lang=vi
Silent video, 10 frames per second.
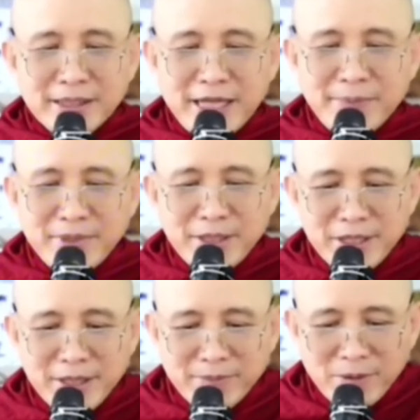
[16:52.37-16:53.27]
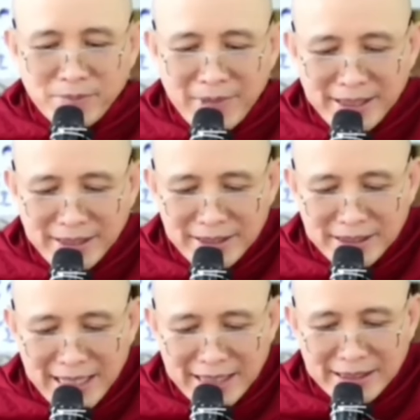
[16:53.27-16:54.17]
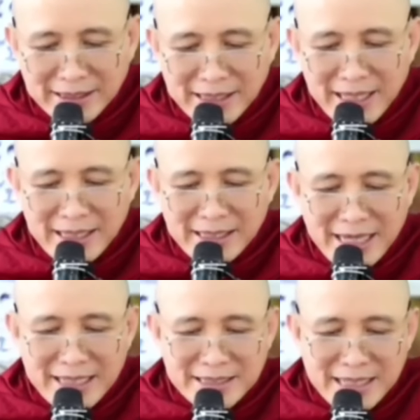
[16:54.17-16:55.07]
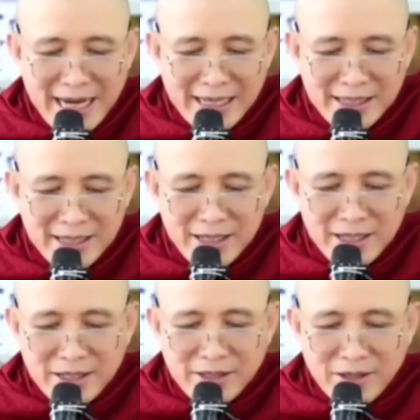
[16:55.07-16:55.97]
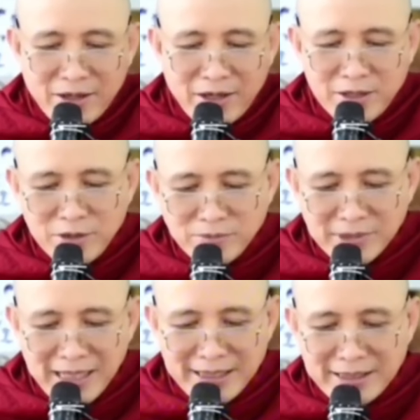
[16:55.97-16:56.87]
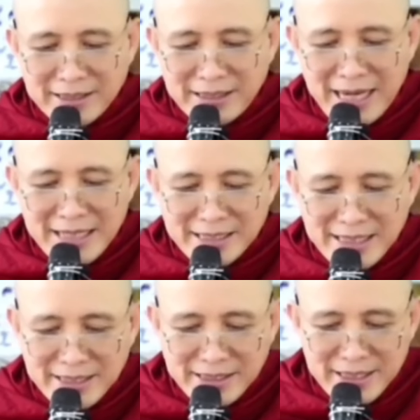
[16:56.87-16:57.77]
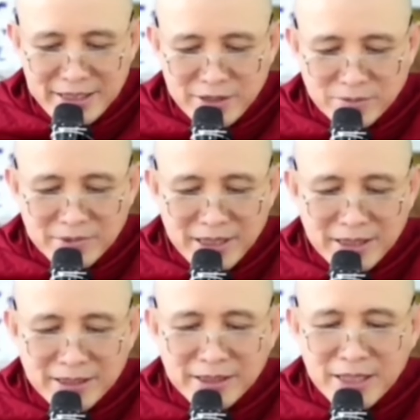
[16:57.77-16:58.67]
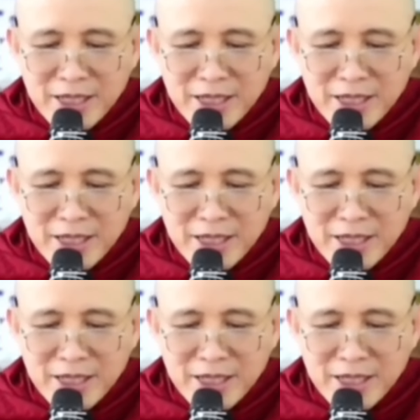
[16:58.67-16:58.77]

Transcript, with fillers: Kiếp người mong manh như cành cây đầy trái Gió rung cành trái xanh chín rụng rơi